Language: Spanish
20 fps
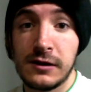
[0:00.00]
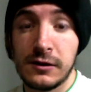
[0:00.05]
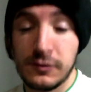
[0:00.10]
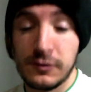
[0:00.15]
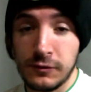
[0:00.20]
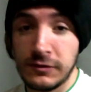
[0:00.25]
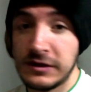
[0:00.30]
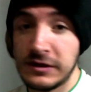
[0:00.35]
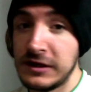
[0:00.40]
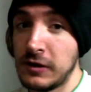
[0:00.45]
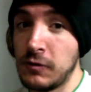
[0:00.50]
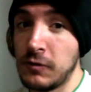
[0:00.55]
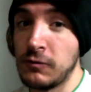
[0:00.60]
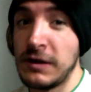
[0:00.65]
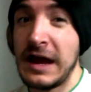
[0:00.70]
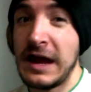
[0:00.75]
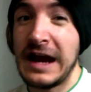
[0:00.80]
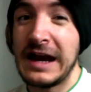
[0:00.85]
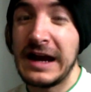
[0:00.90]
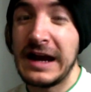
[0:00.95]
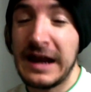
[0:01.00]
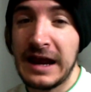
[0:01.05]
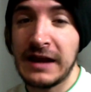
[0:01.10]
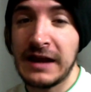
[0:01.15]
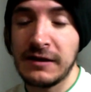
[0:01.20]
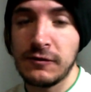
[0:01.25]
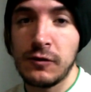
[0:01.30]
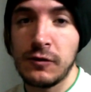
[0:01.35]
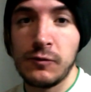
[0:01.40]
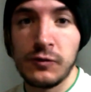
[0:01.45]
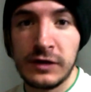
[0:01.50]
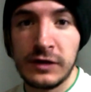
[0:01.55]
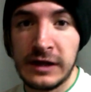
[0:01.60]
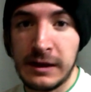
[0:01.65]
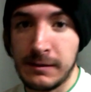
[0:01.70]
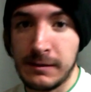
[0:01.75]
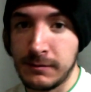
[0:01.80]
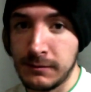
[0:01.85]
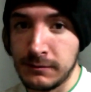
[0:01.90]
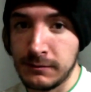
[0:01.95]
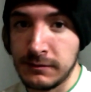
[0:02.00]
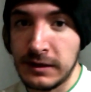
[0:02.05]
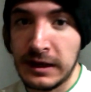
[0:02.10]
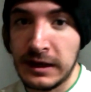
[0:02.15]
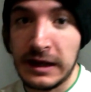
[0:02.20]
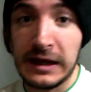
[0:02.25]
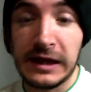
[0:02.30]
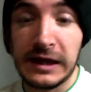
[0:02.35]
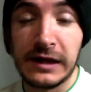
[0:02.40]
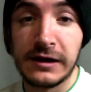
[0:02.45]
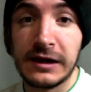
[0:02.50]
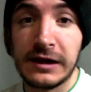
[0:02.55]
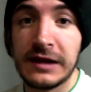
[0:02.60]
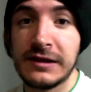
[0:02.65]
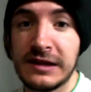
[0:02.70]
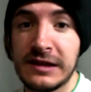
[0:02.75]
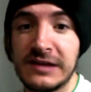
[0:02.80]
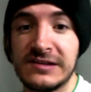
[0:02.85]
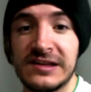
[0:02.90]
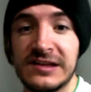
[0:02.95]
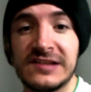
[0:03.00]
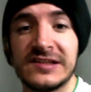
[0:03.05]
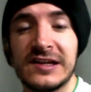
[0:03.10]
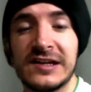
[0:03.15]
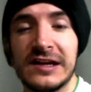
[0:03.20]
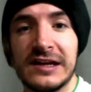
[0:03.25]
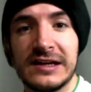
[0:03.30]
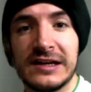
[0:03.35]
donde llegó una gran comunidad de irlandeses